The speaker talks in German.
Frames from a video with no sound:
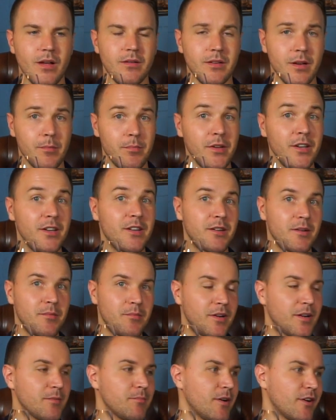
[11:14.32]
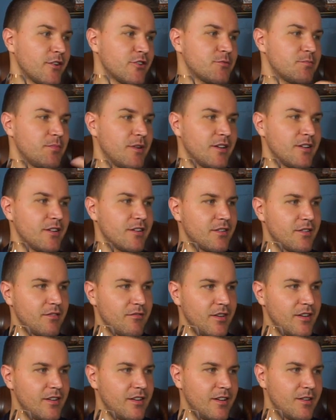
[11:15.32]
Da bin ich dann bald mal gespannt,
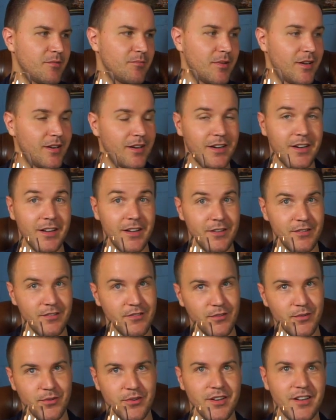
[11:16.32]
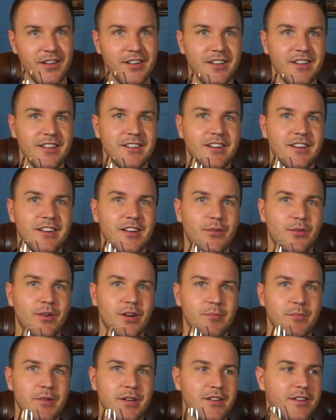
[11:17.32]
wenn hier ein Balechin oder ein
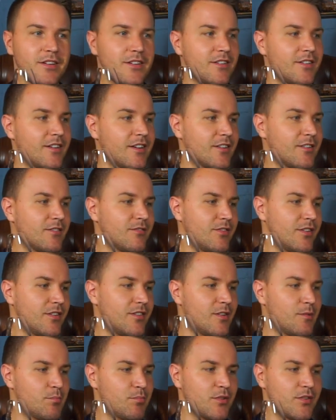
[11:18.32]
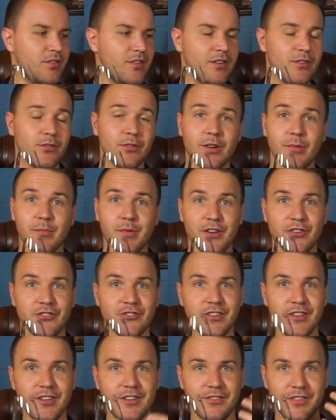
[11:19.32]
Edradauer mit 46% oder mehr
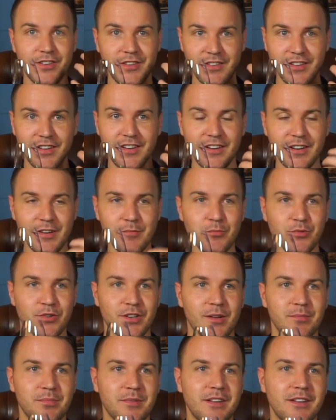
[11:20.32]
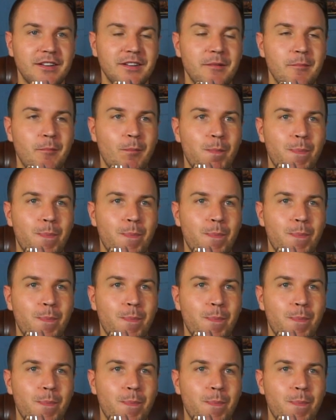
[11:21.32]
steht, was da dann im Mund abgeht.